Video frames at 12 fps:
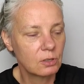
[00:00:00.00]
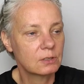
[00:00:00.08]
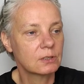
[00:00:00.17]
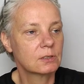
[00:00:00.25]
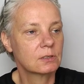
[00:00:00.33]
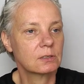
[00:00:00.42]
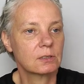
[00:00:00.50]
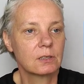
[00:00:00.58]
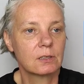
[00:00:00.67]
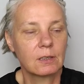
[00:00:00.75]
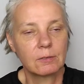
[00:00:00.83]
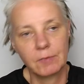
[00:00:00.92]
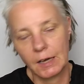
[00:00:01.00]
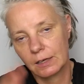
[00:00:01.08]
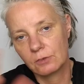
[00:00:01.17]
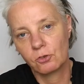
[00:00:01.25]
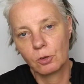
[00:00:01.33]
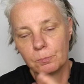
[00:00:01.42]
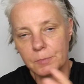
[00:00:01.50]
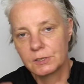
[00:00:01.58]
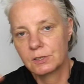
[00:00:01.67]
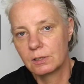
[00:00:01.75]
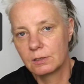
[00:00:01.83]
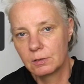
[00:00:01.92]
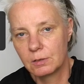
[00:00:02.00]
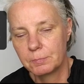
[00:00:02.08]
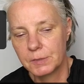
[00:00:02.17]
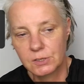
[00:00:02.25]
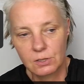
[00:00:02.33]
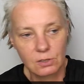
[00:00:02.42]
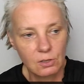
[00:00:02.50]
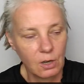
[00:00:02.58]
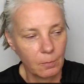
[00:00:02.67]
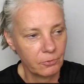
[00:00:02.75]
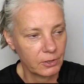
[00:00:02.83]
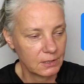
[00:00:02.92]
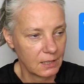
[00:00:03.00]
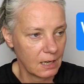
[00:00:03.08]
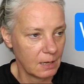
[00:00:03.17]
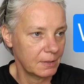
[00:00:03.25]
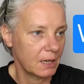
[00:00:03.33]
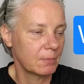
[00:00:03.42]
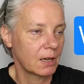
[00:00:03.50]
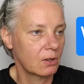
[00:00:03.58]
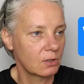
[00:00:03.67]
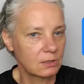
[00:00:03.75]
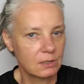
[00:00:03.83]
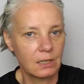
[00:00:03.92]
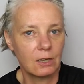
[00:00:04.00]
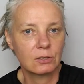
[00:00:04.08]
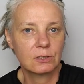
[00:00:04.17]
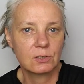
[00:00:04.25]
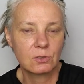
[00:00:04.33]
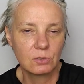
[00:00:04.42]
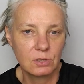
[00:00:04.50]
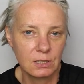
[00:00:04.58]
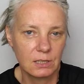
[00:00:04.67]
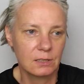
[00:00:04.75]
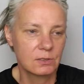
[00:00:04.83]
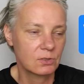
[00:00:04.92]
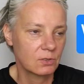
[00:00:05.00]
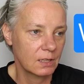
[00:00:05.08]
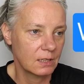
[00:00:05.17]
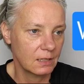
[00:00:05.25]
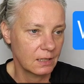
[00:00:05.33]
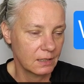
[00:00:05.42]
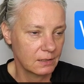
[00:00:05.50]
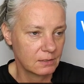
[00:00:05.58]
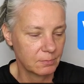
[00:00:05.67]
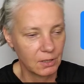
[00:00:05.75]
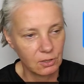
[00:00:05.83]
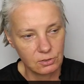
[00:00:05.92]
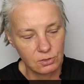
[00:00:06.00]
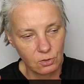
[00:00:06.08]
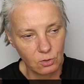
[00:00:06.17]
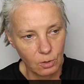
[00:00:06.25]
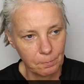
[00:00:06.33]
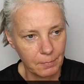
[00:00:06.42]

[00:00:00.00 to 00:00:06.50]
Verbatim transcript: Das äh, war dann schon ein bisschen, bisschen komfortabler. Man konnte da auch diskutieren zu den Links. Man konnte Gruppen